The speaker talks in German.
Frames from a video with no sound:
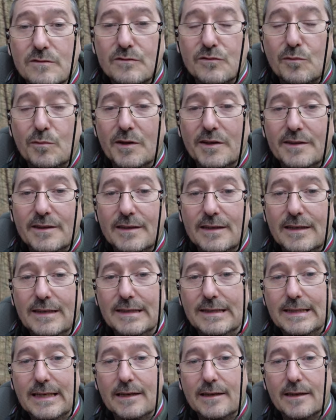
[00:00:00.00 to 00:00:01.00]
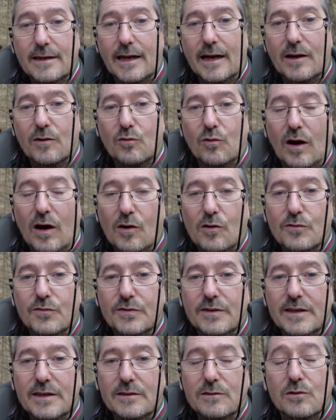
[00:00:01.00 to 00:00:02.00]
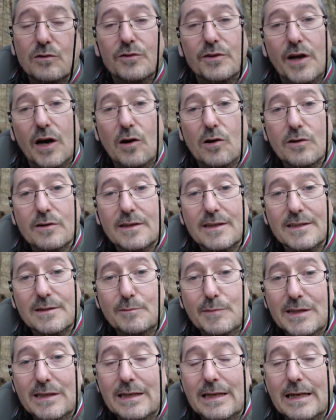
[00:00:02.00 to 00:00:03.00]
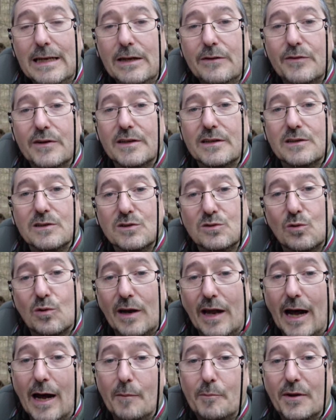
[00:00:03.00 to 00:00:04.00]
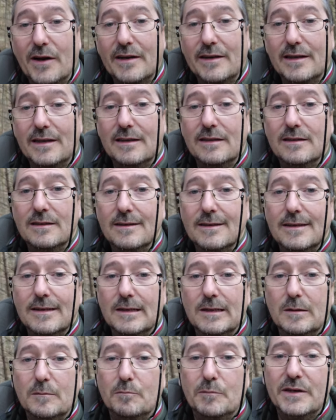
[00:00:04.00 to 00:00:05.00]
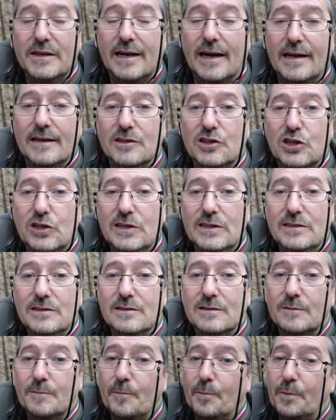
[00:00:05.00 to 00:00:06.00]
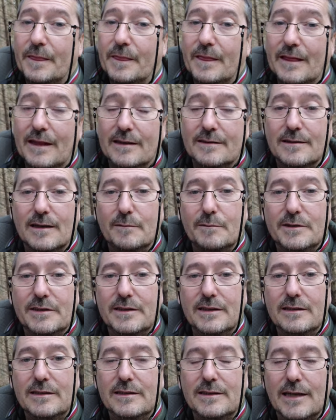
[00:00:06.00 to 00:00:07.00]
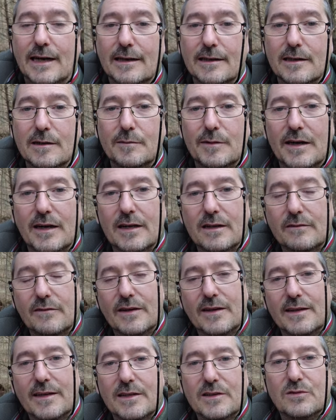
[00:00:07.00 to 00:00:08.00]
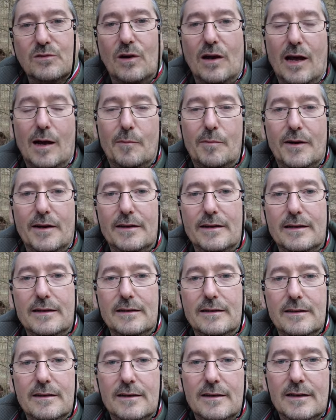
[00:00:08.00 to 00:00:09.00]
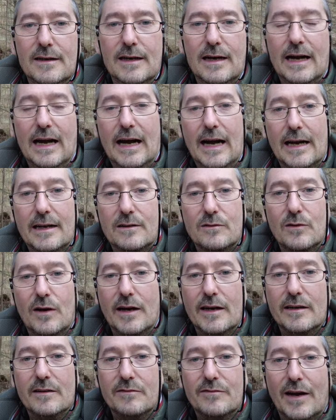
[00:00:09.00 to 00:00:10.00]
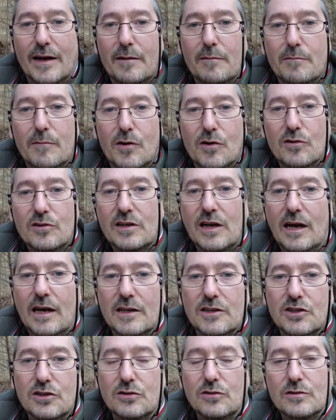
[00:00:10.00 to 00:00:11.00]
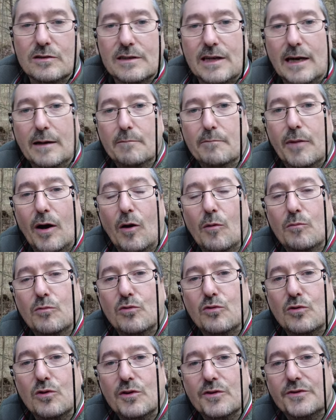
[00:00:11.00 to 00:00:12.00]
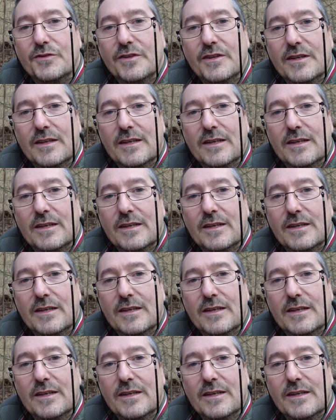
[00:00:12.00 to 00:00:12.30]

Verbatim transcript: wo man den internen Akku auflädt und auch das mitgelieferte Solarpanel mit anschließt. Das habe ich hier nicht angebracht, weil das Solarpanel hat nur eine Wandmontage und keinen Baumgurt.